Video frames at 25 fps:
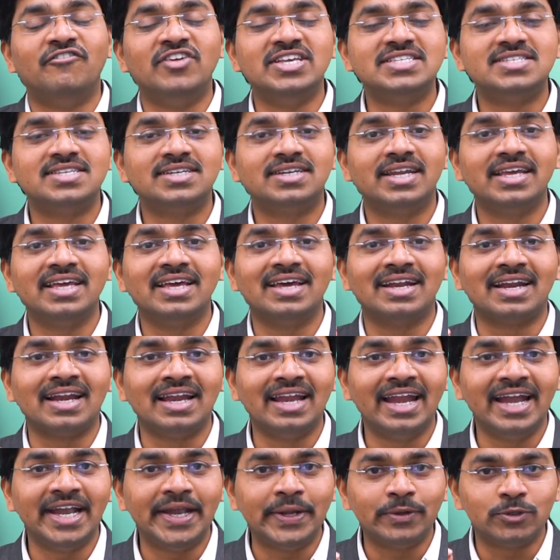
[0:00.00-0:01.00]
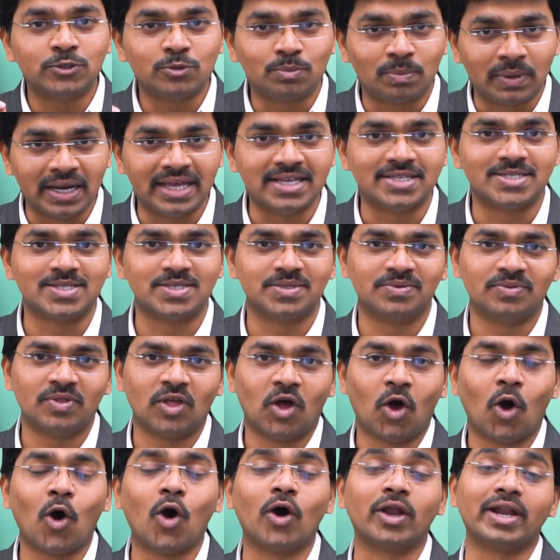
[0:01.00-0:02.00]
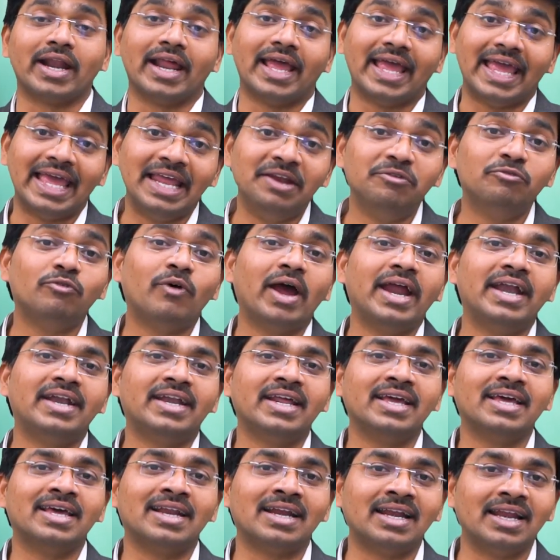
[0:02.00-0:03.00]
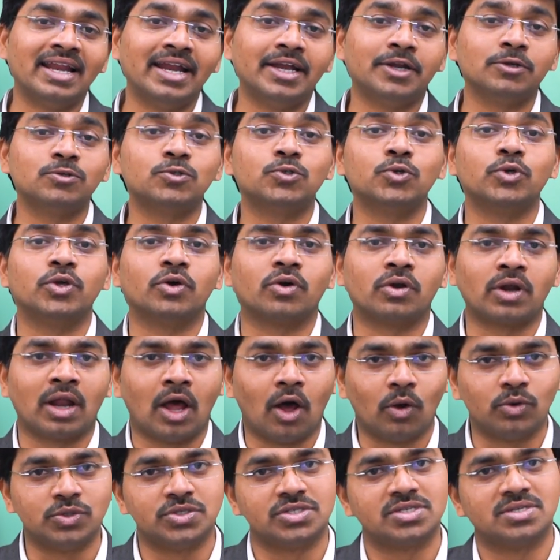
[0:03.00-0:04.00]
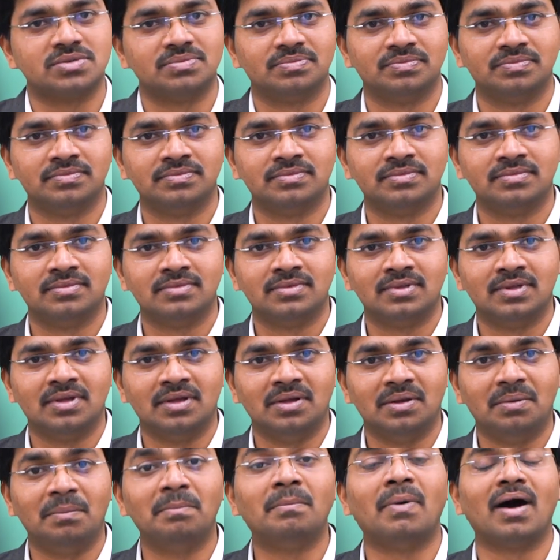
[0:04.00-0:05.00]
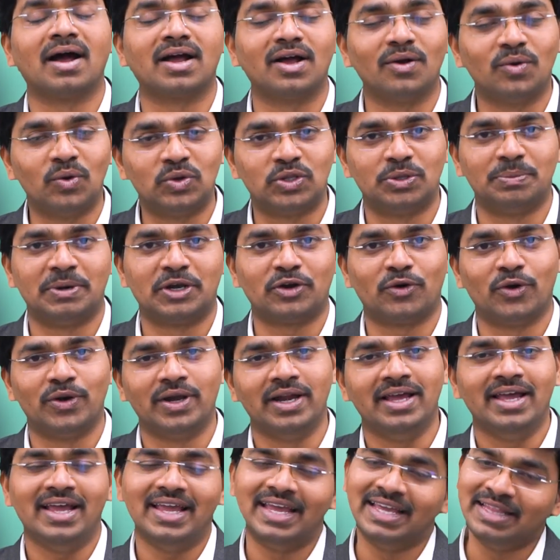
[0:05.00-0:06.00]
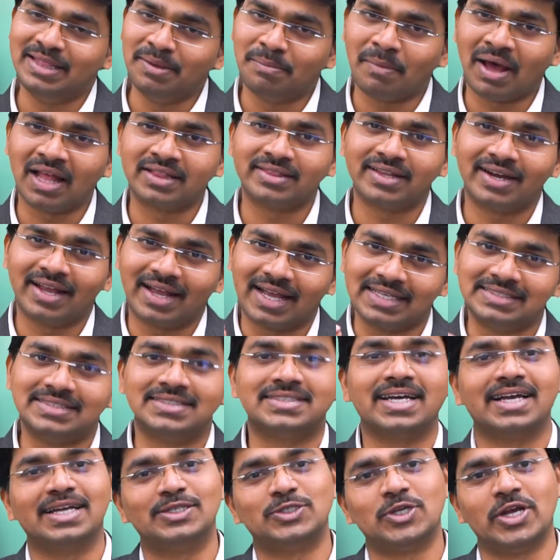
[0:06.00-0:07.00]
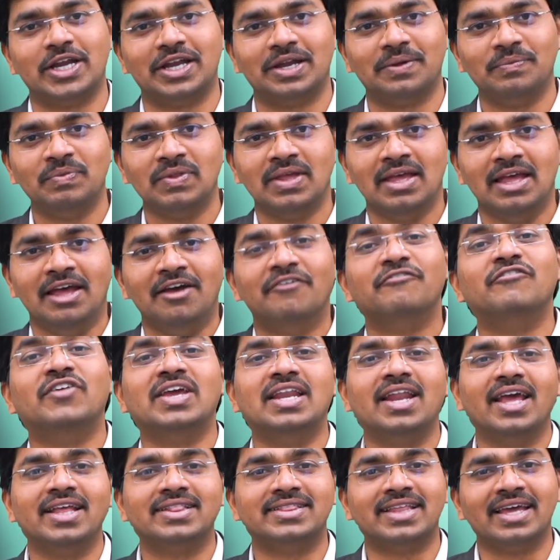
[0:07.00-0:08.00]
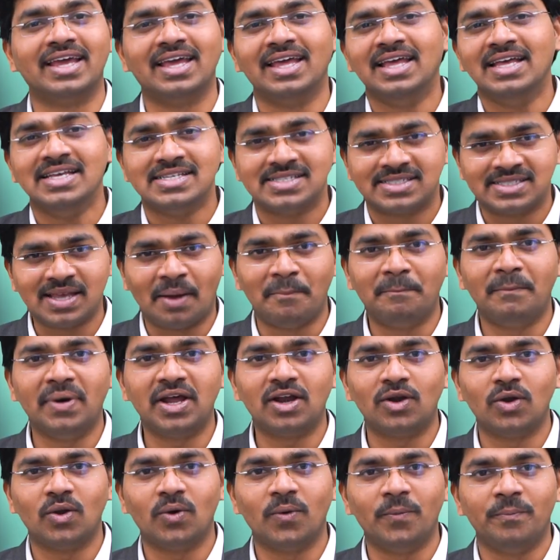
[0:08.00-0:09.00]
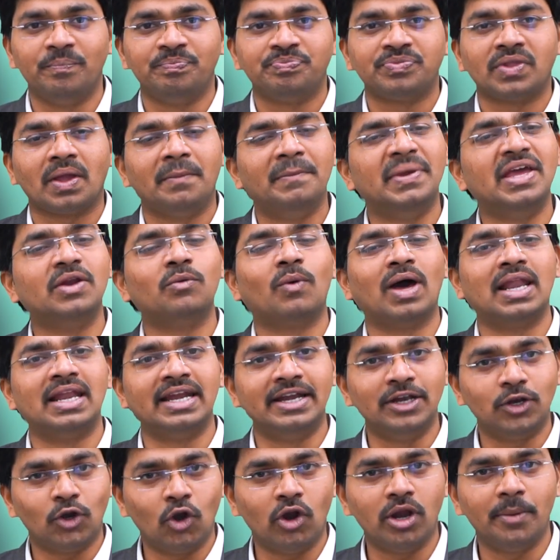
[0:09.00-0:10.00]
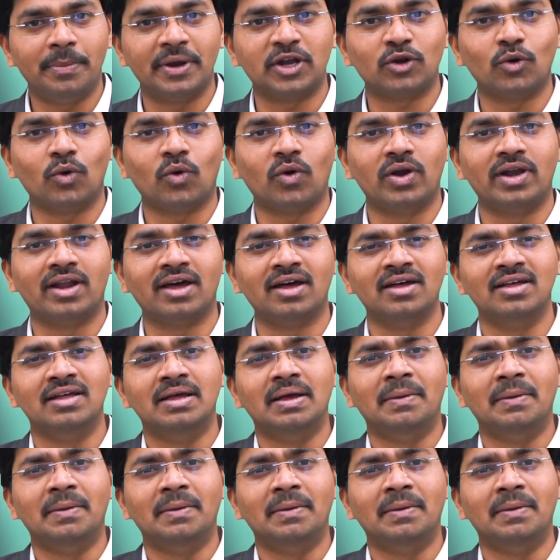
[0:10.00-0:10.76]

విజిటింగ్ రిలేటివ్స్ ప్లేస్ ఆర్ ఇన్వైటింగ్ రిలేటివ్స్ టు యువర్ హౌస్ బాగా గుర్తుపెట్టుకోండి ఇది మాత్రం ఖచ్చితంగా చేయండి వీలైతే సమ్మర్లో మీరు వాళ్ళ ఇంట్లోనే పెట్టుకోకుండా